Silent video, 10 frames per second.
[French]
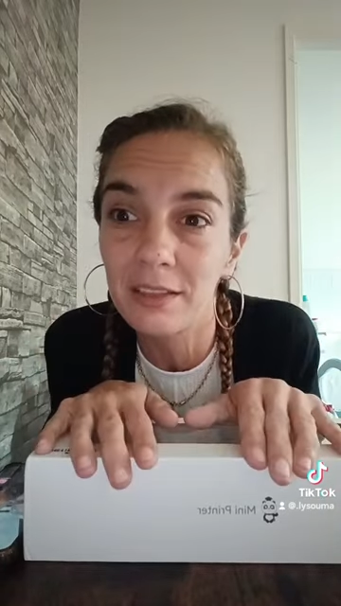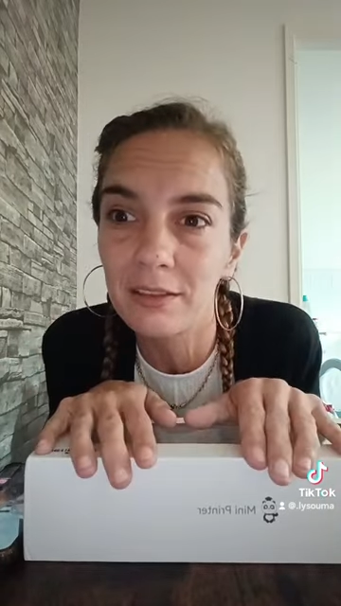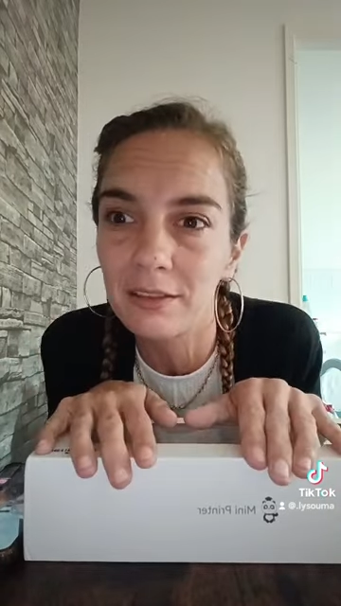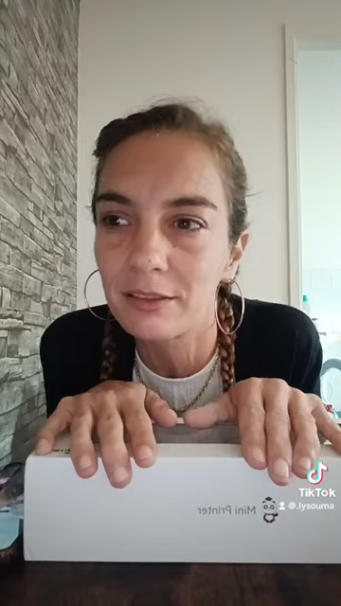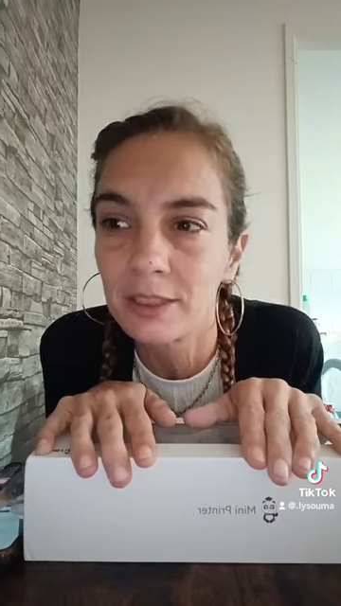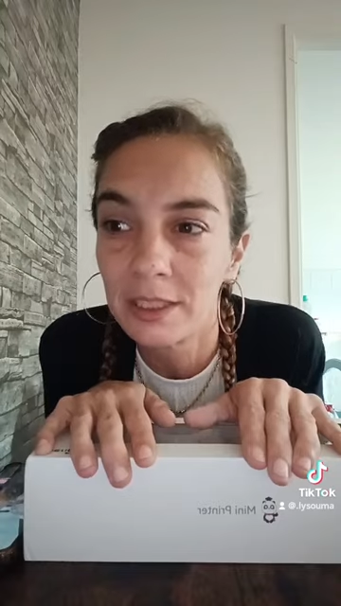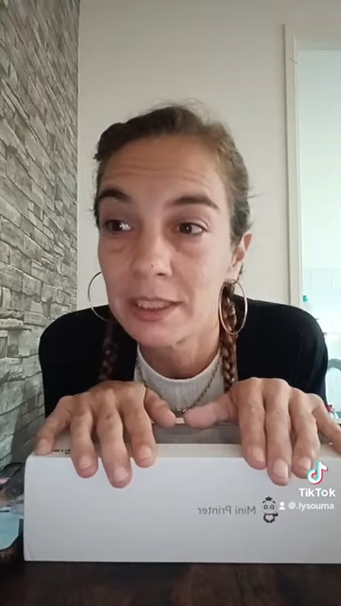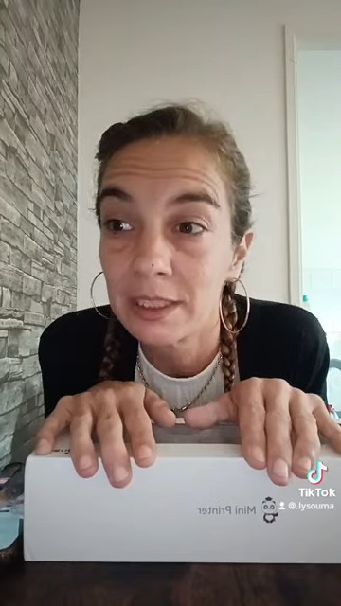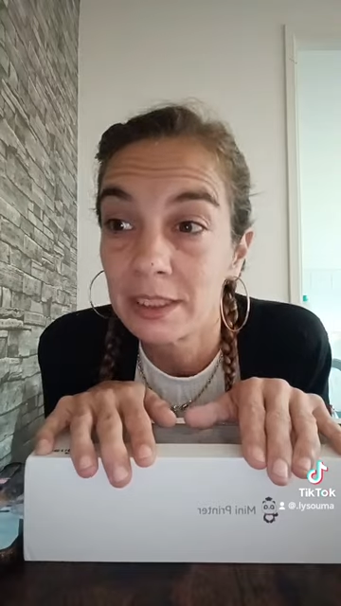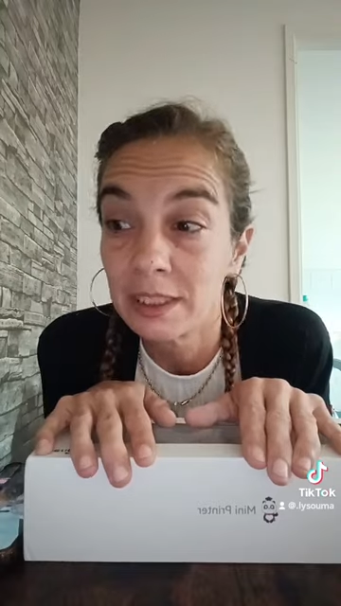
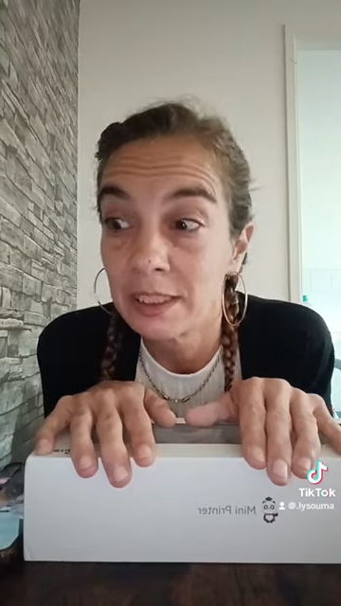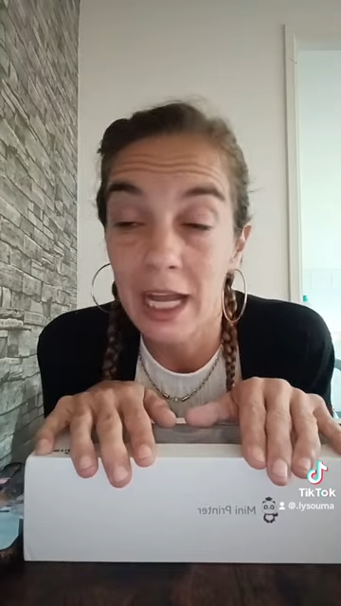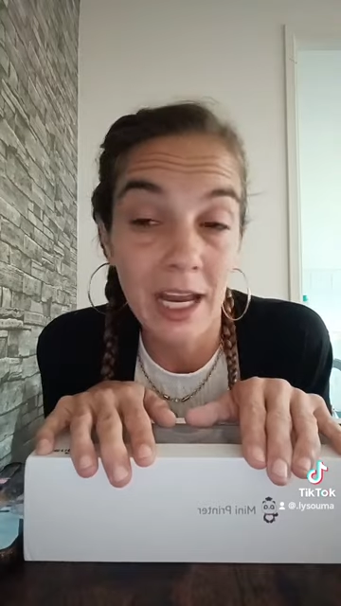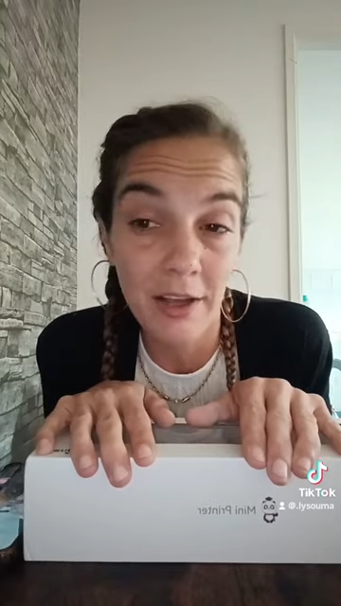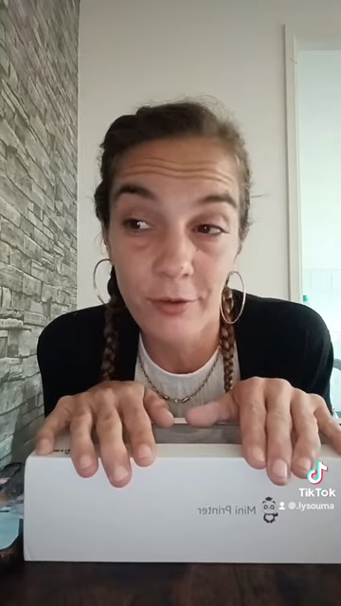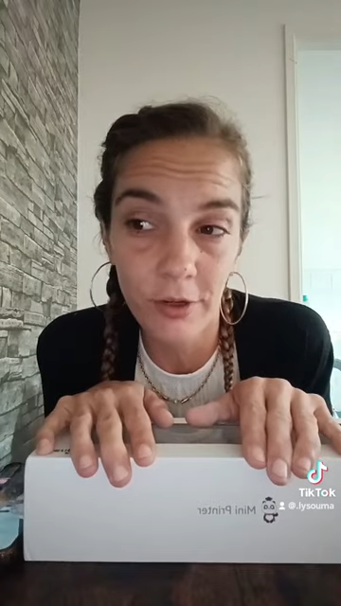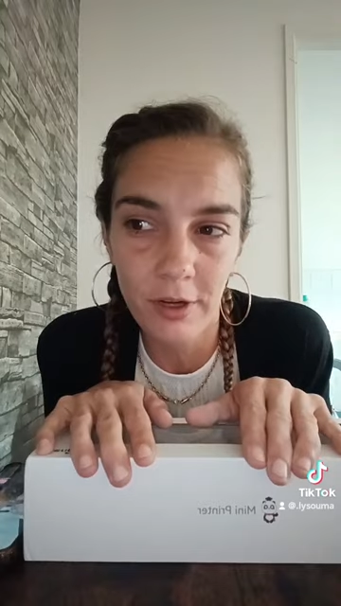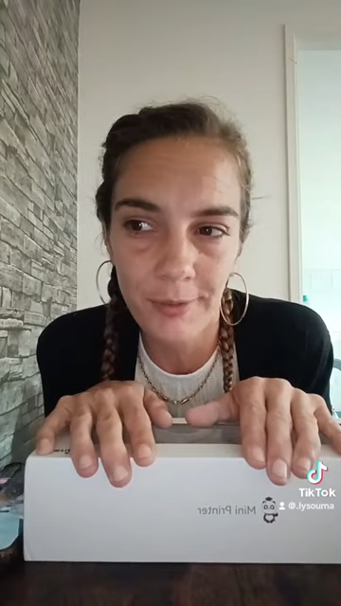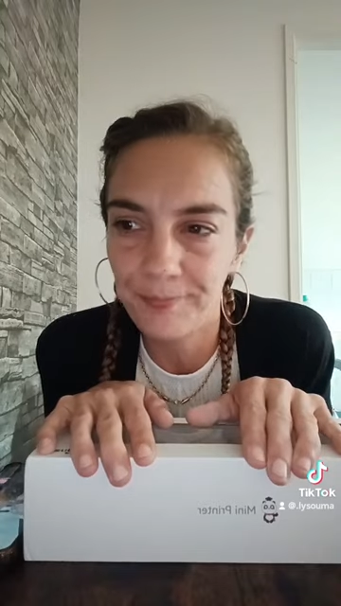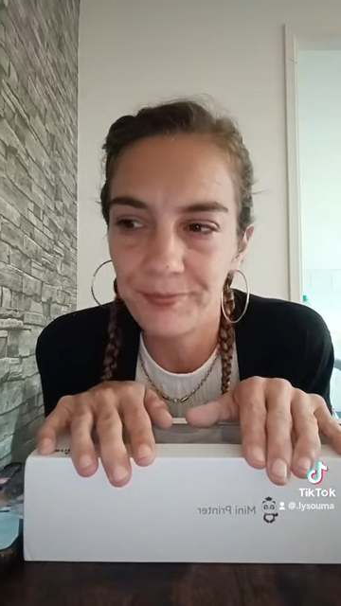à
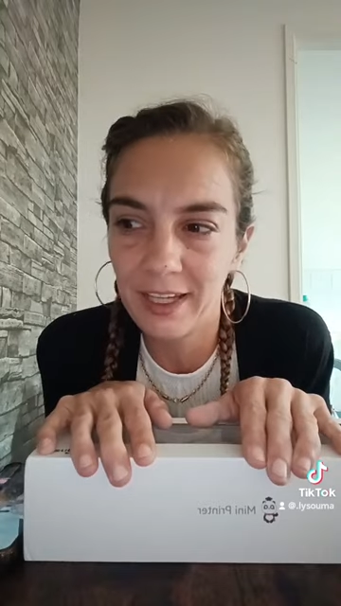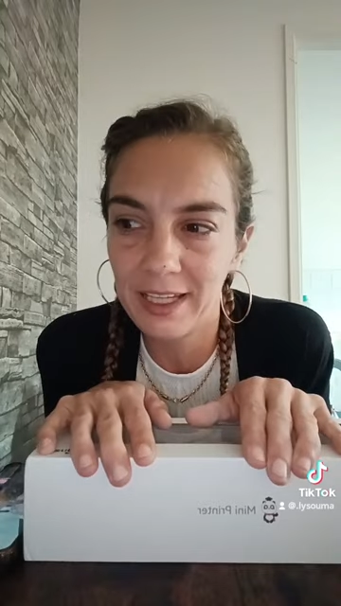l'aveugle.